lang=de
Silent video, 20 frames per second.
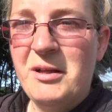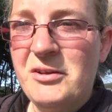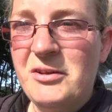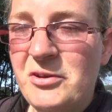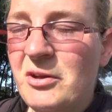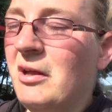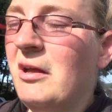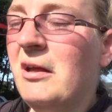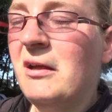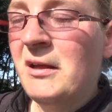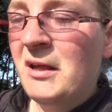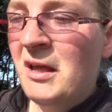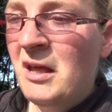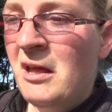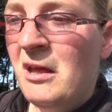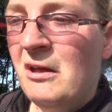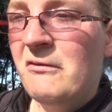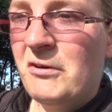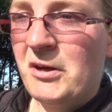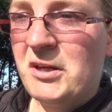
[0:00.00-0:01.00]
Also
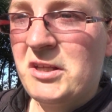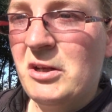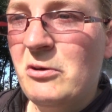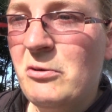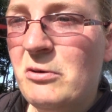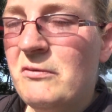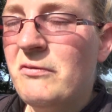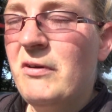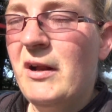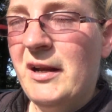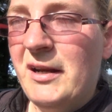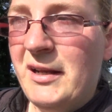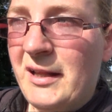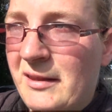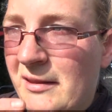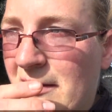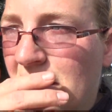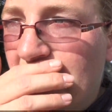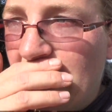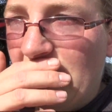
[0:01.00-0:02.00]
wirklich den Unfall letztes